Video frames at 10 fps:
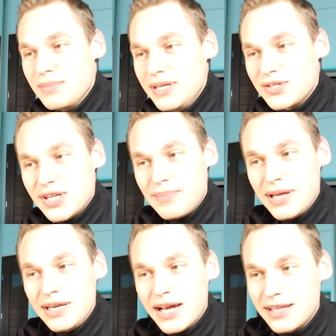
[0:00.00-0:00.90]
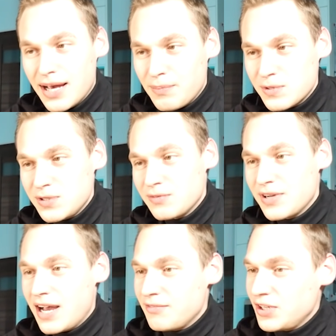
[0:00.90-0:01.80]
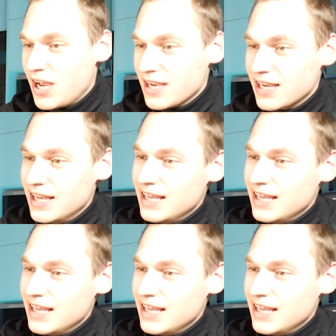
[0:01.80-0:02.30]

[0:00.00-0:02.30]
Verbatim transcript: byli szczepieni N apostrof A wsiach.